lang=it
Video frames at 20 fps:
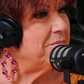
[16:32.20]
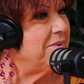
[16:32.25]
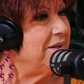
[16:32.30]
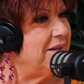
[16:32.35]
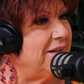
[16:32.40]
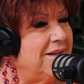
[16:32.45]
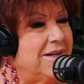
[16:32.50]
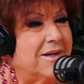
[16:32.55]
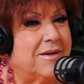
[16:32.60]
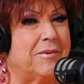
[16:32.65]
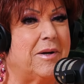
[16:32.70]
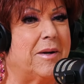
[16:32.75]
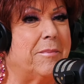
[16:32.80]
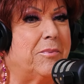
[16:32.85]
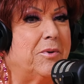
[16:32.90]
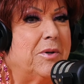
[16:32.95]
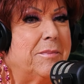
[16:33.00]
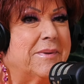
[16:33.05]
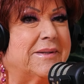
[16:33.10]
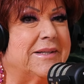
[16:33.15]
mille, e
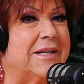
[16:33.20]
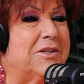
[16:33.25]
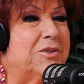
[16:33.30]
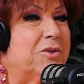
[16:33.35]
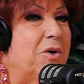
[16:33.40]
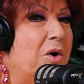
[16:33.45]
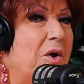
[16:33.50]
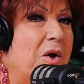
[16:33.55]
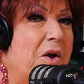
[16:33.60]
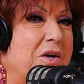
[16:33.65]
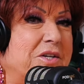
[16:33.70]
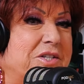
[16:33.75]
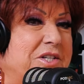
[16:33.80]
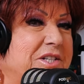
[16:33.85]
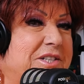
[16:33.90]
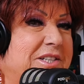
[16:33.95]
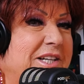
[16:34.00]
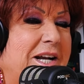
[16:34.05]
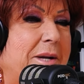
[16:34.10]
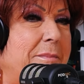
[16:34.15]
poi mi ha detto ci
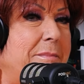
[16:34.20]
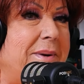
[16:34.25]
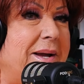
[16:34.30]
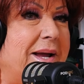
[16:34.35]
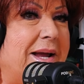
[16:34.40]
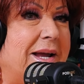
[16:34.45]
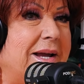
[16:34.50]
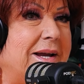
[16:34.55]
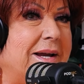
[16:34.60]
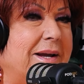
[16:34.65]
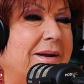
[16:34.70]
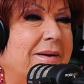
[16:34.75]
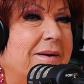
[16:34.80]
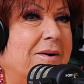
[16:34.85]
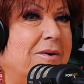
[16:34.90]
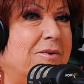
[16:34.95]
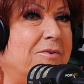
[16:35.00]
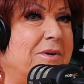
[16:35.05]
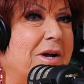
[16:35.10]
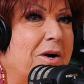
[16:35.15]
sarebbe
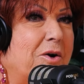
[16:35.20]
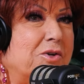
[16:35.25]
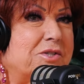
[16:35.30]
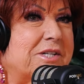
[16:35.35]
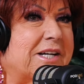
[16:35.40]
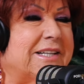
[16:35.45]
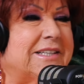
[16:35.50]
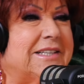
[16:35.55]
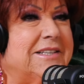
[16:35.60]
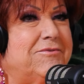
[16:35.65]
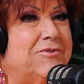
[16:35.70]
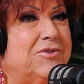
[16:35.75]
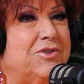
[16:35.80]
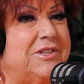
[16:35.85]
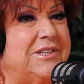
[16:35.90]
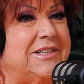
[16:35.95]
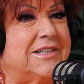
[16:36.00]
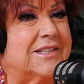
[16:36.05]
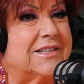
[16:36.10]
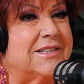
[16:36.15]
una cosa che devo
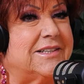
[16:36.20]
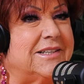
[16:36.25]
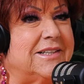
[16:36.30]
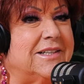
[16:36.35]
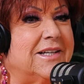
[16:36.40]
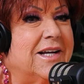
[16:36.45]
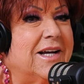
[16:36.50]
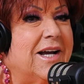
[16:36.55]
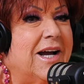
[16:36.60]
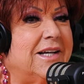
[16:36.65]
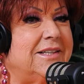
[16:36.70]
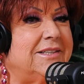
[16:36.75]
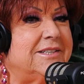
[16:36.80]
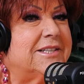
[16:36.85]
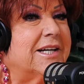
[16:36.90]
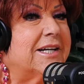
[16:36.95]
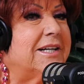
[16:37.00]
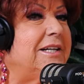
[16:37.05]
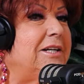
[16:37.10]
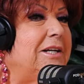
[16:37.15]
dirti,
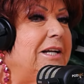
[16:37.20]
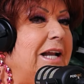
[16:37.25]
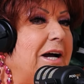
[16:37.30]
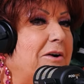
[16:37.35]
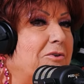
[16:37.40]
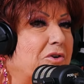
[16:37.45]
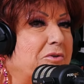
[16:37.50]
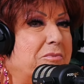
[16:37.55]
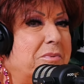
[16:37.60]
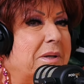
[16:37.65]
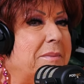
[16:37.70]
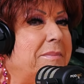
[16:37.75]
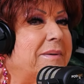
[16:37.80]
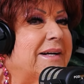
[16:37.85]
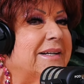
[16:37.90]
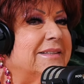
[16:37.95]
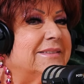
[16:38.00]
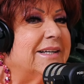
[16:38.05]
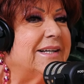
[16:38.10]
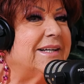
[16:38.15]
dice Achille Lauro, vorrebbe
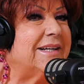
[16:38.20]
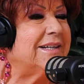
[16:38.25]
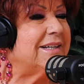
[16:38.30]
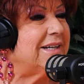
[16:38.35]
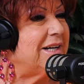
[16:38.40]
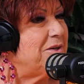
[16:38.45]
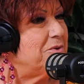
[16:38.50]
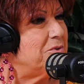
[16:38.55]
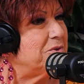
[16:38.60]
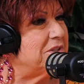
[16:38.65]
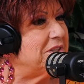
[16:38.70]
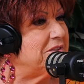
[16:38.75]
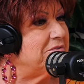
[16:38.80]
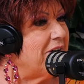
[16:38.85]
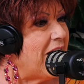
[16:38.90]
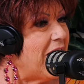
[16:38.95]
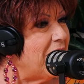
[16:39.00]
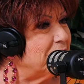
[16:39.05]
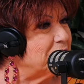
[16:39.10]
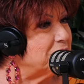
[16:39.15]
cantare anche lui, ti
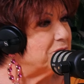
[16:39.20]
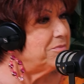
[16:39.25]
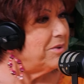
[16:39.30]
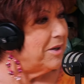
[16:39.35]
va? Ho detto,